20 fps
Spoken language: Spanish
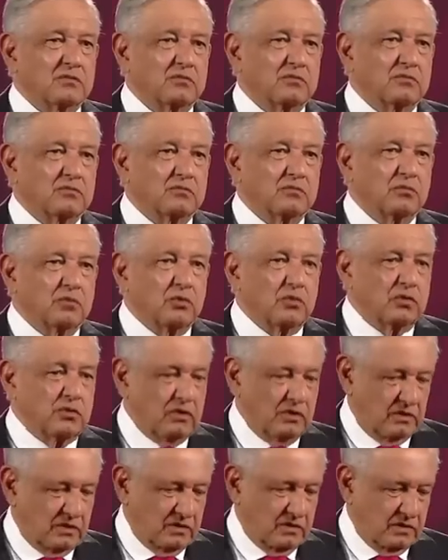
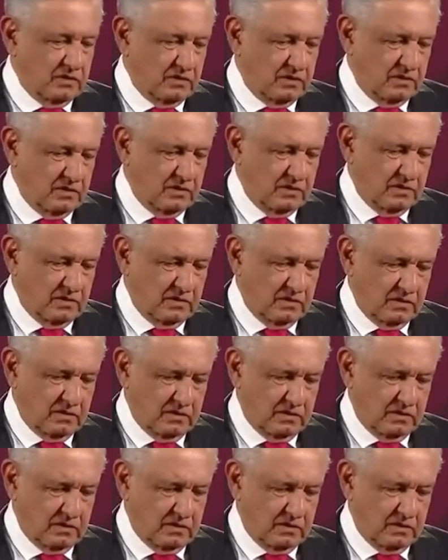muy